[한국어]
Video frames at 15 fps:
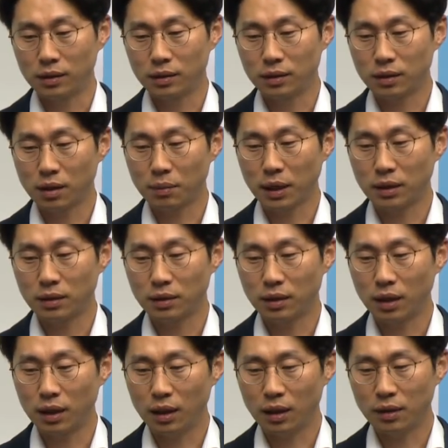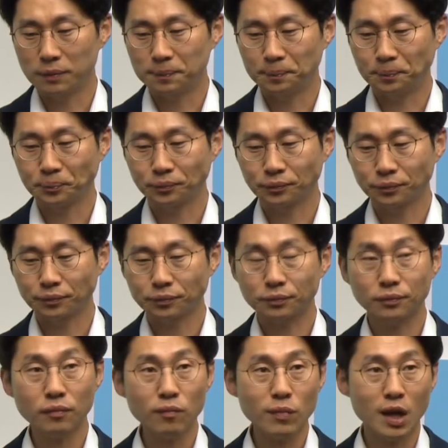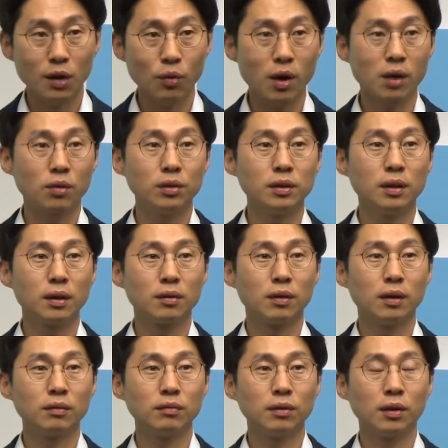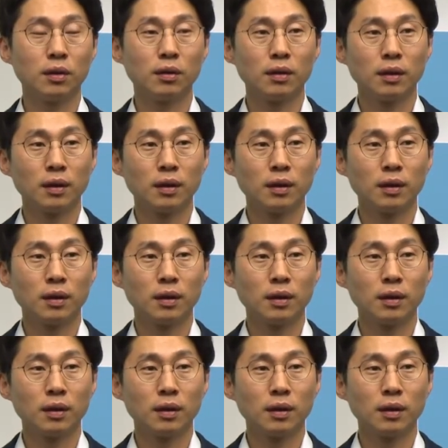시장 반등의 관건이 될 것 같고요.